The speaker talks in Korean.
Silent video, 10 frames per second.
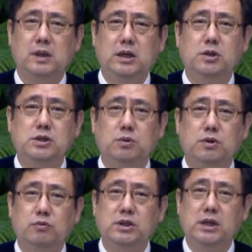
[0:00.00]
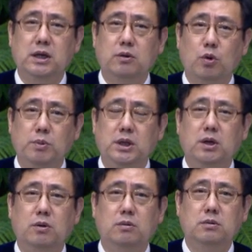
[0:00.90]
이것이 오늘 우리의
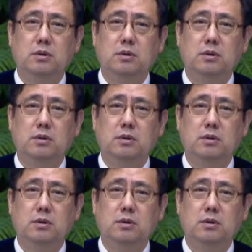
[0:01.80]
고민이고